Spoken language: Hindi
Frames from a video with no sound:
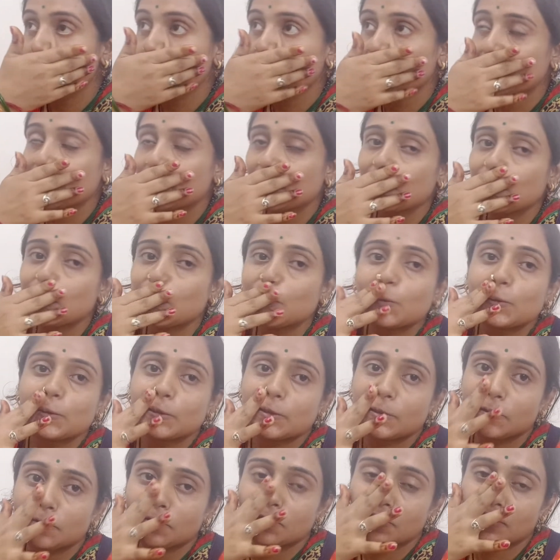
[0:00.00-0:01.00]
जल्दी नहीं उठती
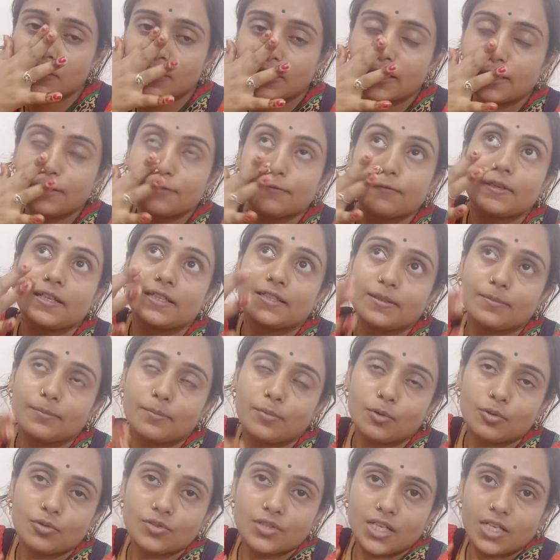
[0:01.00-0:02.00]
हूँ क्योंकि कल वैसे
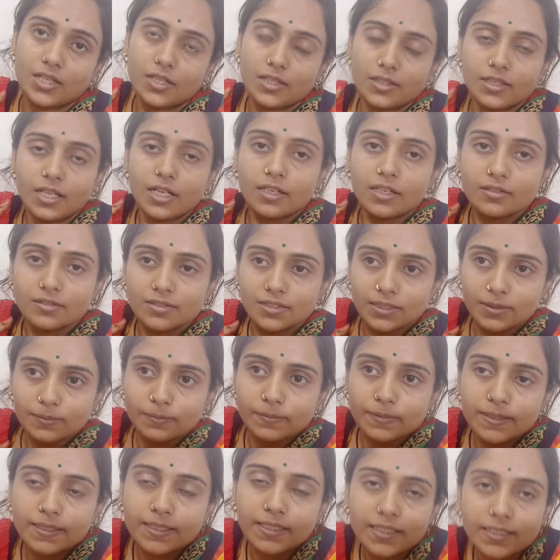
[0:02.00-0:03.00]
बहुत ज़्यादा थक सी भी
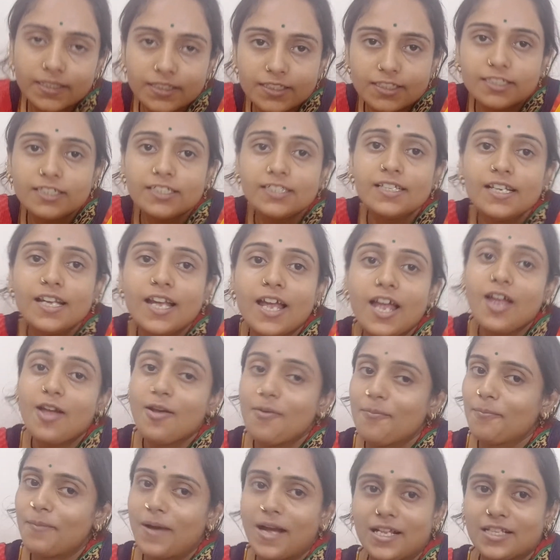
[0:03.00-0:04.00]
गई थी
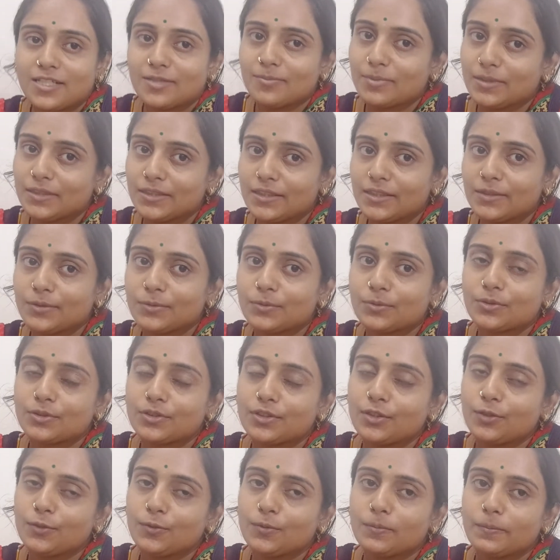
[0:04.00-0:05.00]
पाँच बजे
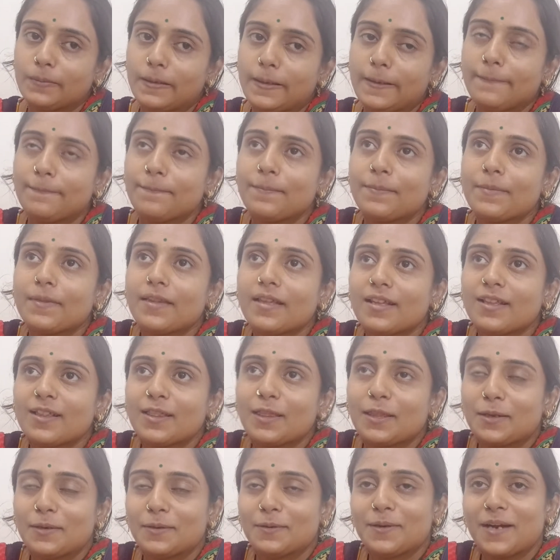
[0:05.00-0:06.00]
उठती हूँ मैं
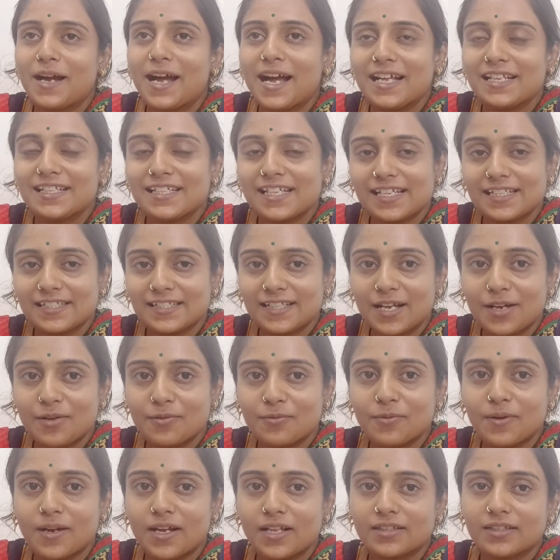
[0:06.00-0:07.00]
तो आज ऐसा
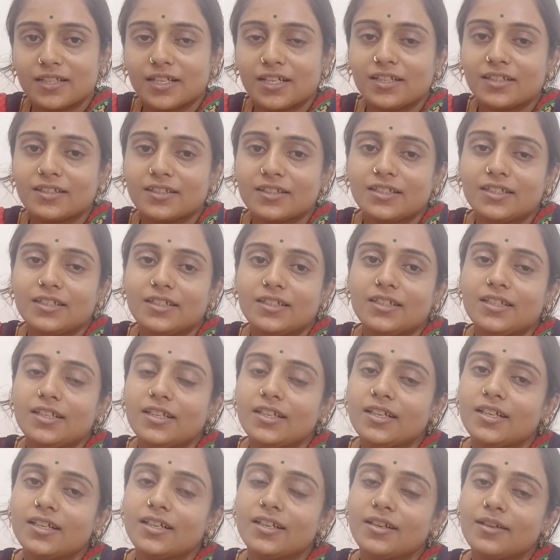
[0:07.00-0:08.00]
हुआ था कि
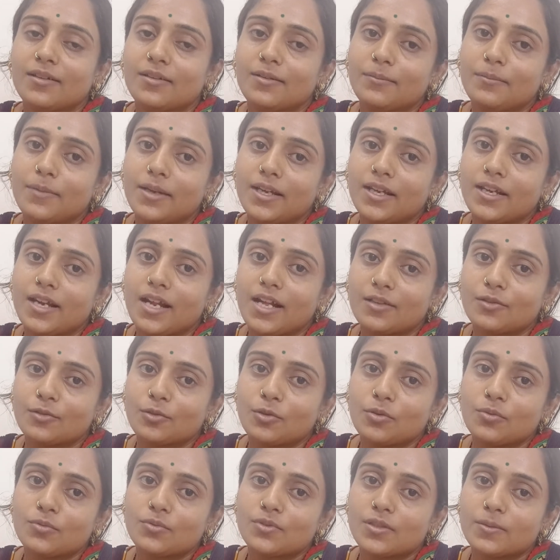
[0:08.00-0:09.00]
मैं रात को
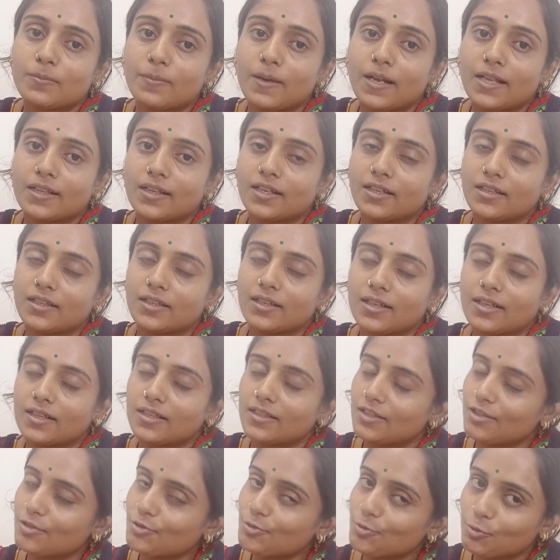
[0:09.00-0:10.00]
उनसे बात करते करते
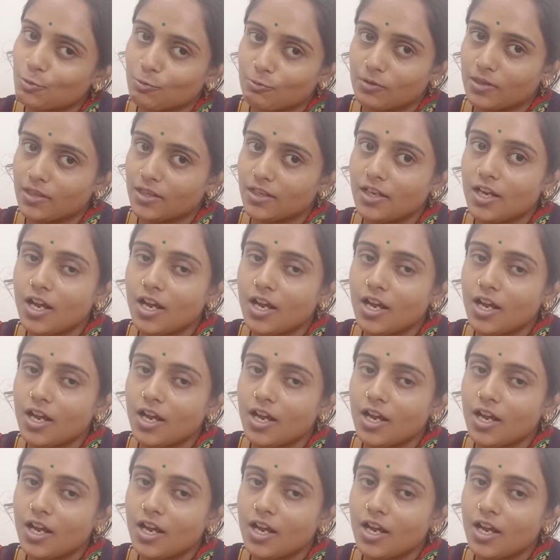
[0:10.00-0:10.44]
सो गई